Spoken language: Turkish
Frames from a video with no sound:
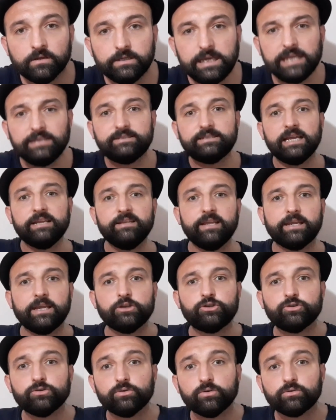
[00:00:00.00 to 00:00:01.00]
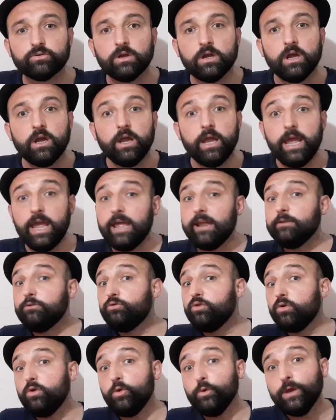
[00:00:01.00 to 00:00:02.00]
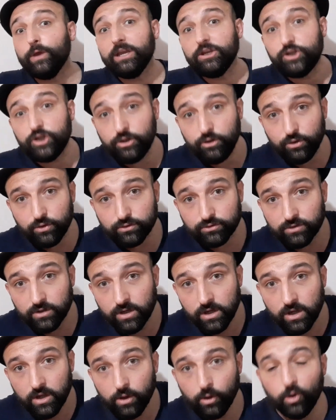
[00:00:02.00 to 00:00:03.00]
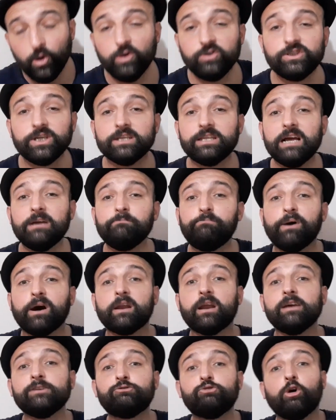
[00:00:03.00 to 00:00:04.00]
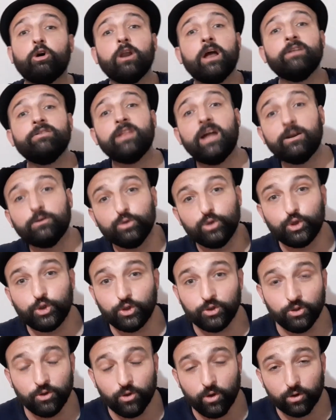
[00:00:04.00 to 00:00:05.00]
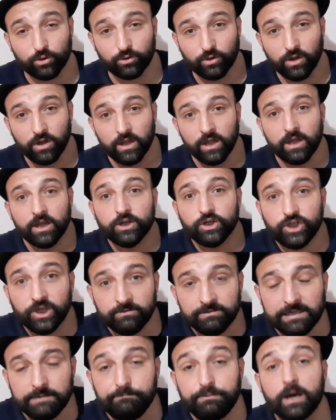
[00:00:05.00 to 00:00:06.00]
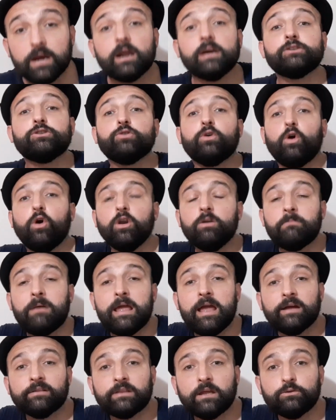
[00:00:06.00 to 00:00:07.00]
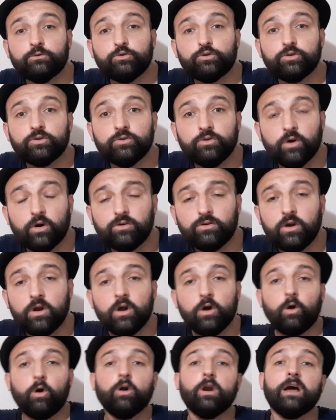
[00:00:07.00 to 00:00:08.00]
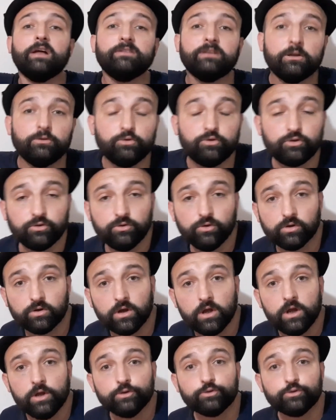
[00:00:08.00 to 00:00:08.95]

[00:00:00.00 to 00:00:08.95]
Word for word: geçsen de geçiriyor. Her türlü geçiriyor. Önceden parası olanlar düşünüyordu. Şimdi parası olmayan da düşünüyor, olan da düşünüyor.